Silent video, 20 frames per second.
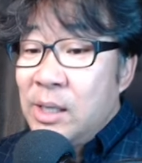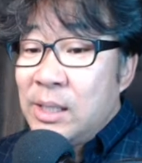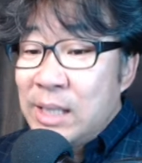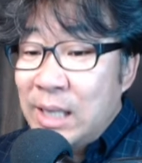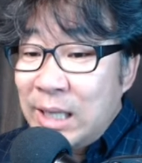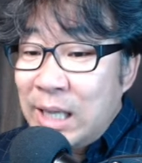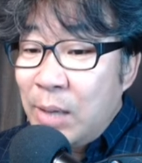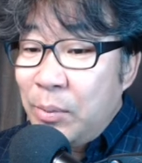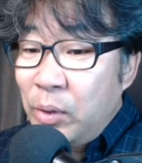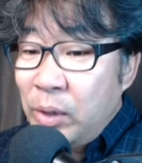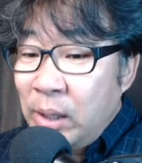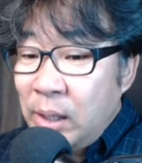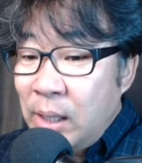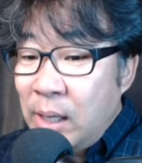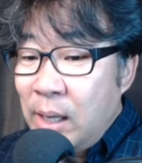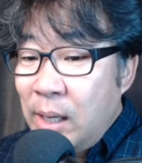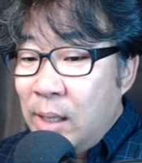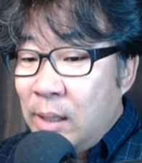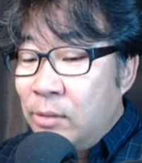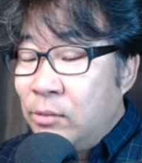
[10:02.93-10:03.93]
살다
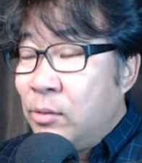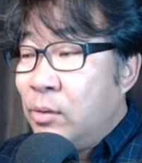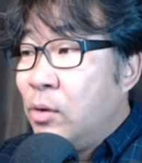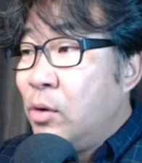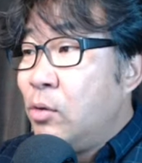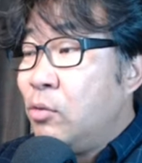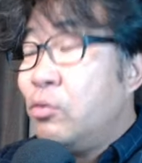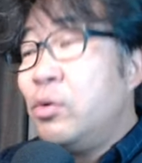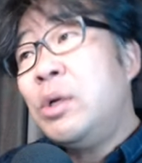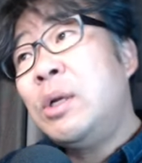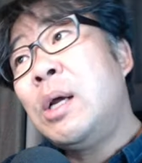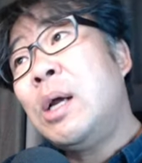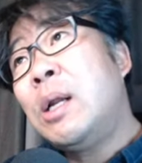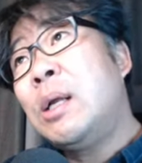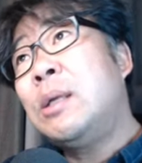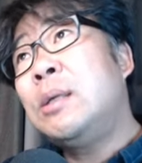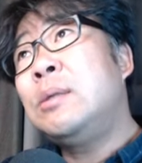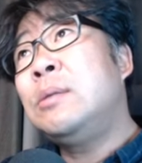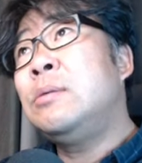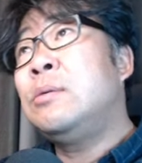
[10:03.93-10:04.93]
보니까
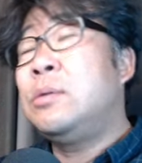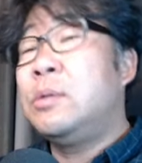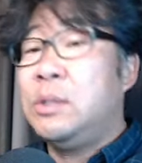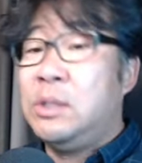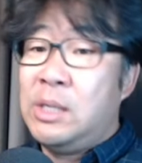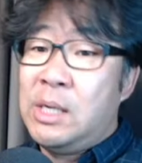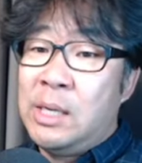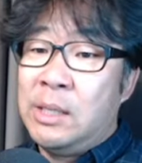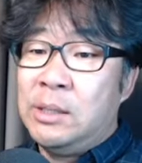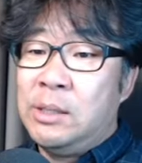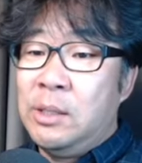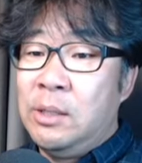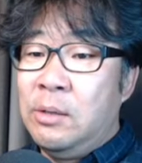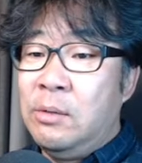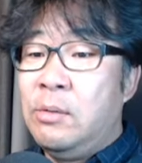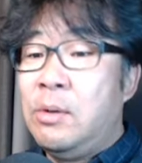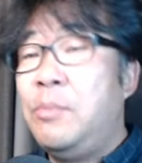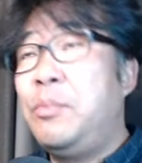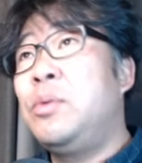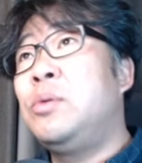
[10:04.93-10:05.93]
우리나라는 그렇지는 않잖아요.
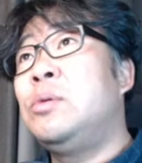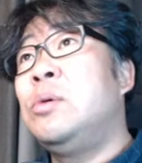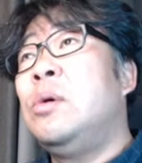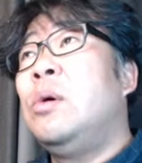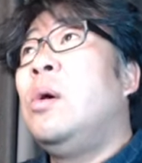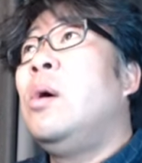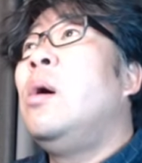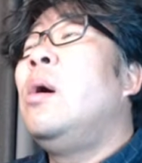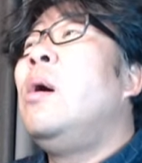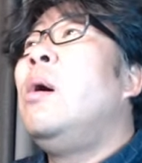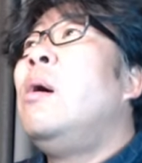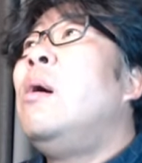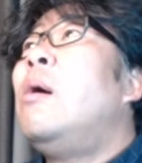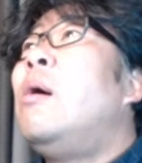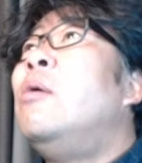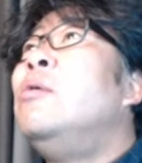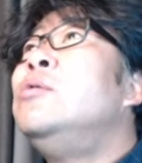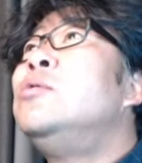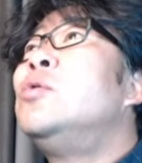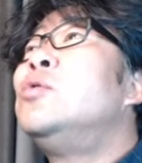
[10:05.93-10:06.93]
햇볕이
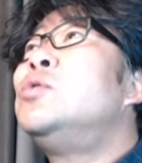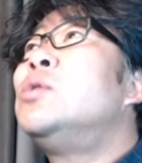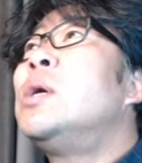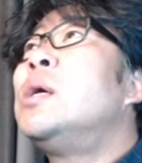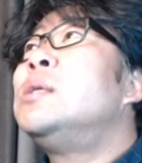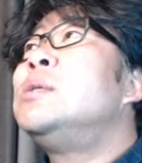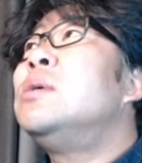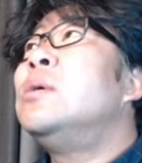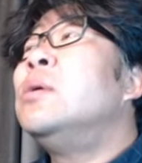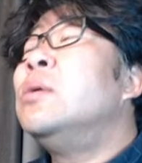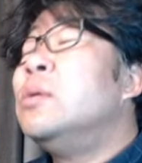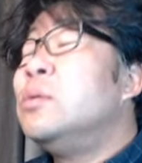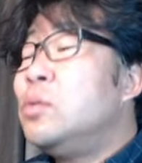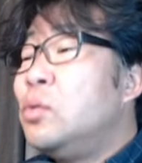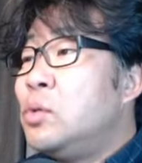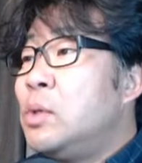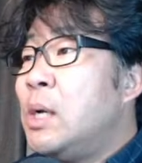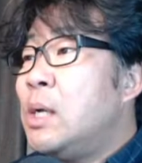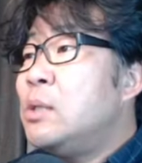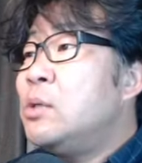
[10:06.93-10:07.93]
소중하죠,
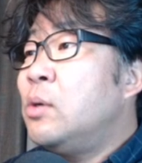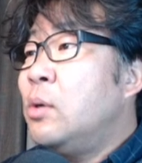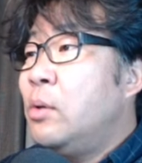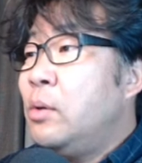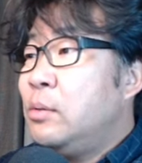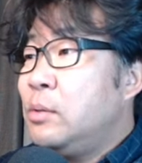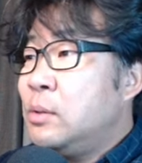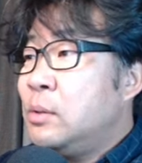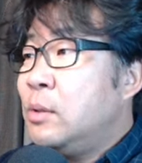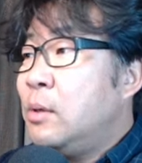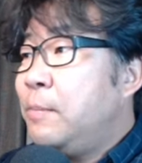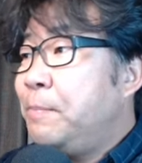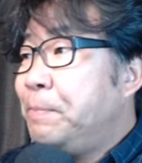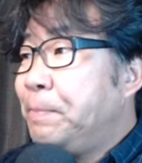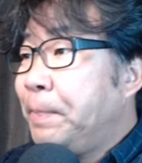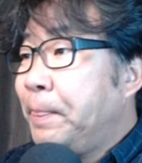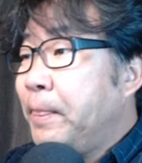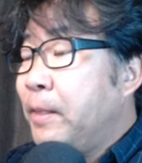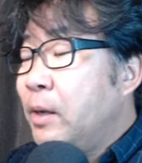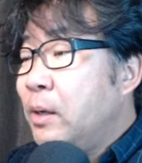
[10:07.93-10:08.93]
소중하죠. 그래서
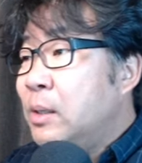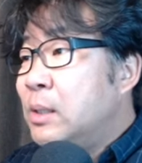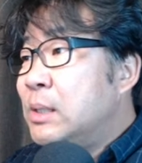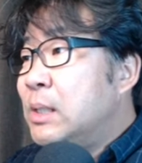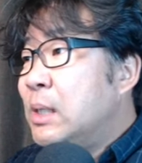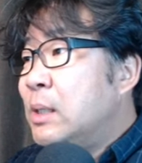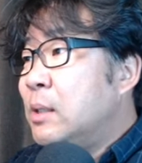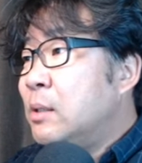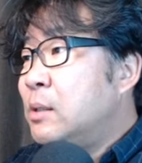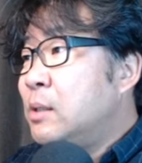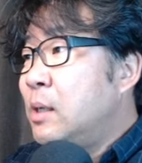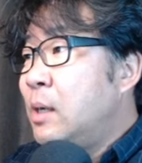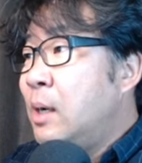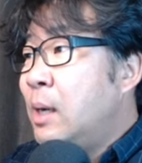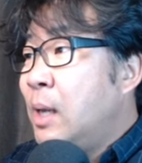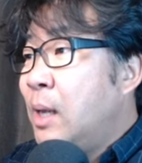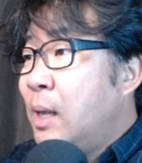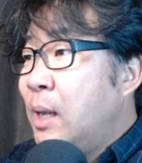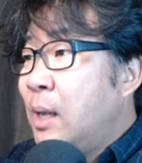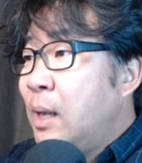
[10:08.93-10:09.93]
그렇지 않은데 그래서
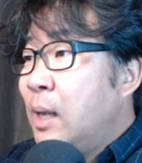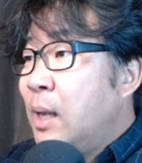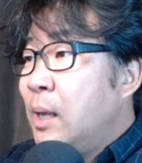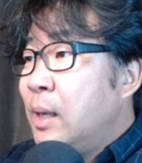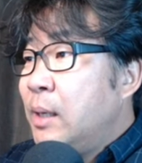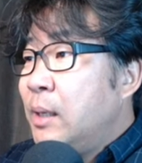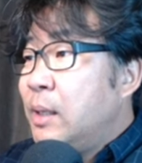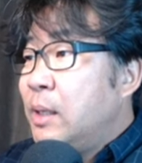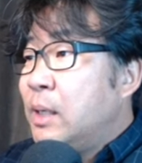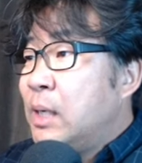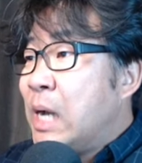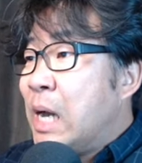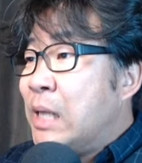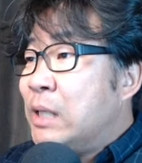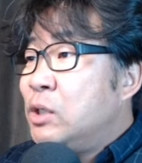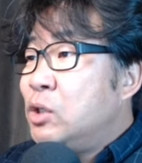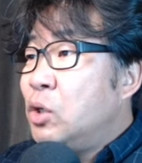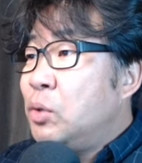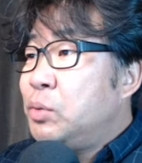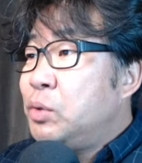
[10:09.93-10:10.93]
이
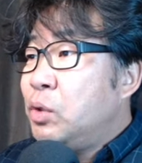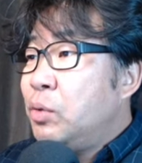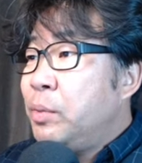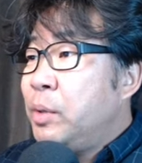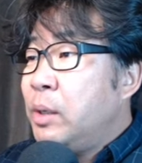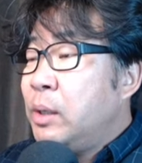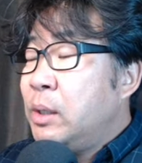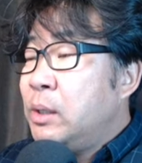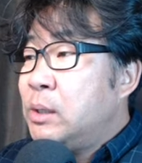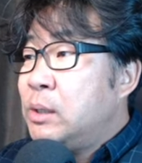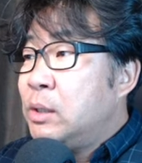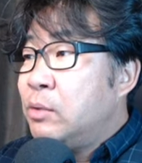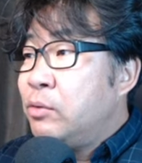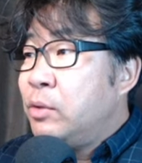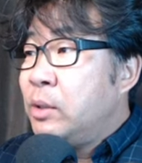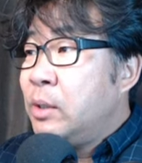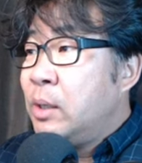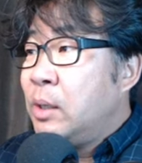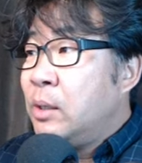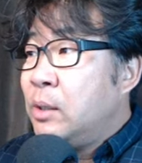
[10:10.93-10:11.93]
간접 조명이 이제
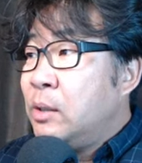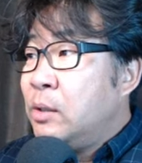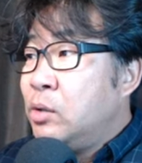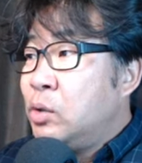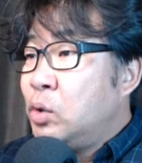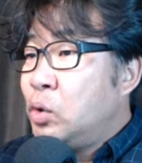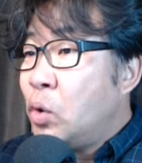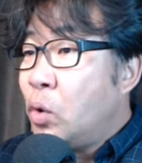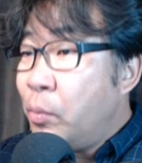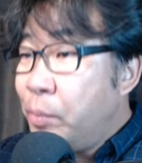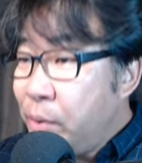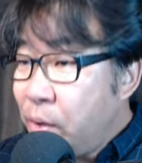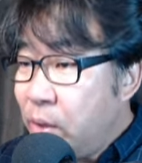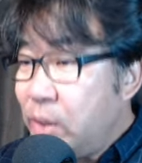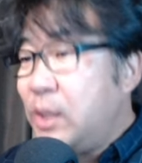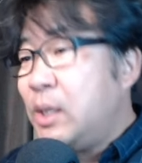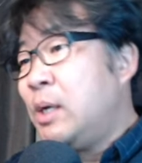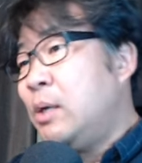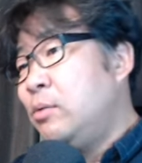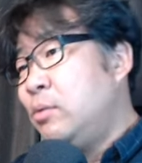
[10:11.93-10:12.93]
우리는
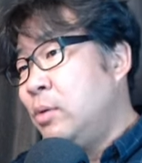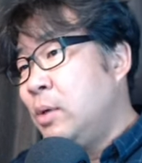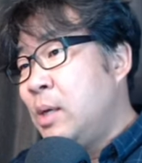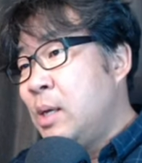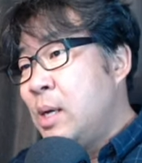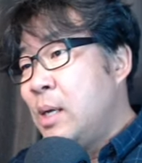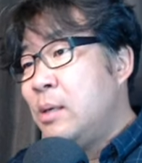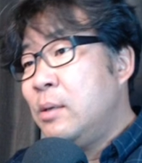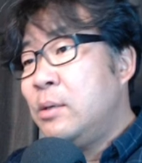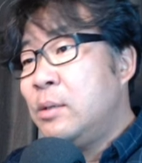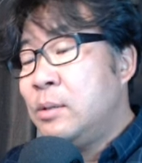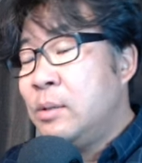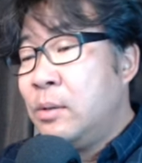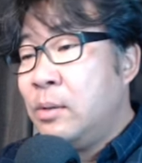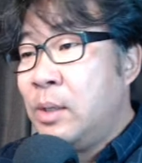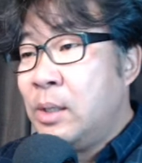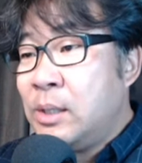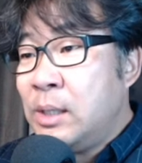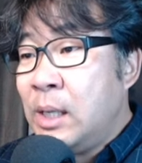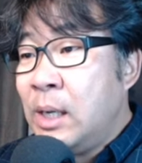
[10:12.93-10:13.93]
조명이라도 이렇게 하는 거죠. 근데
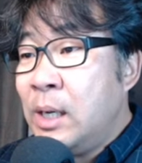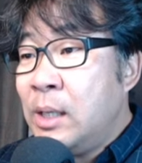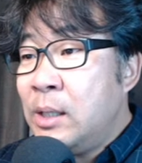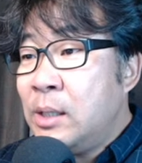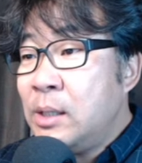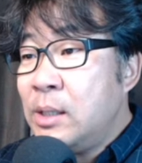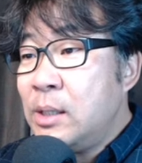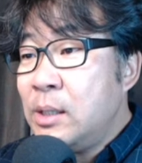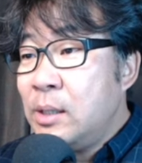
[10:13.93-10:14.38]
그래서 얘네들은